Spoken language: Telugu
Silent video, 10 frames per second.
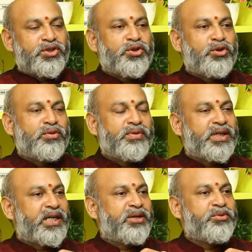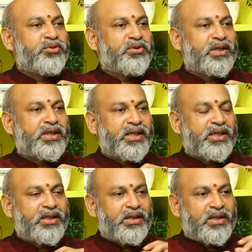సో ఇక్కడ ఏమవుతుందంటే
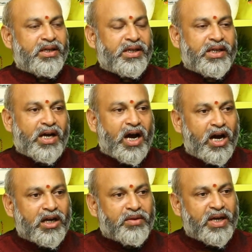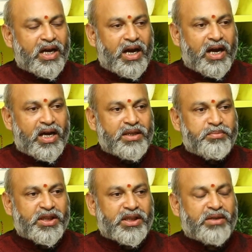ఈ ఆరవ
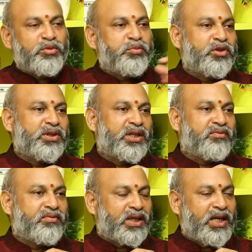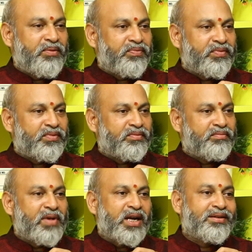ఆధిపత్యము పొందడం వల్ల
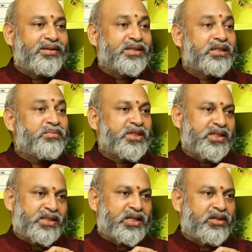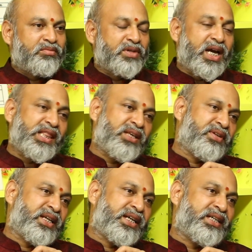మ్యారిటల్ డిస్టర్బెన్సెస్ రావడం అయితే
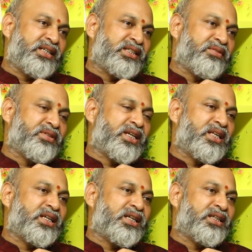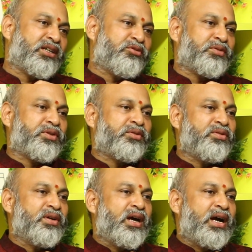వీళ్ళకి ఏంటంటే సర్వసాధారణంగా కొంతవరకు
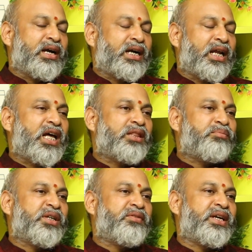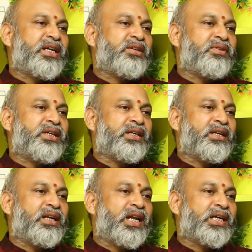కళాత్మకమైనటువంటి
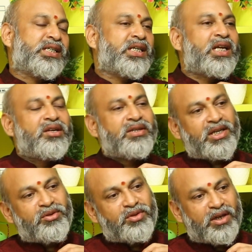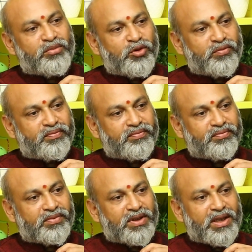లక్షణాలు కలిగి ఉండడము
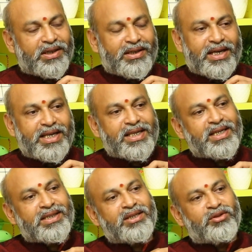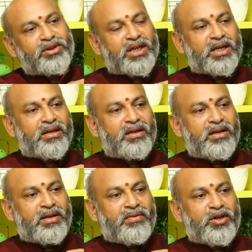ఏదైనా సరే కొంత
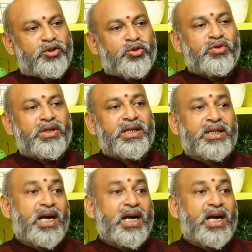వీళ్ళు చూడడానికి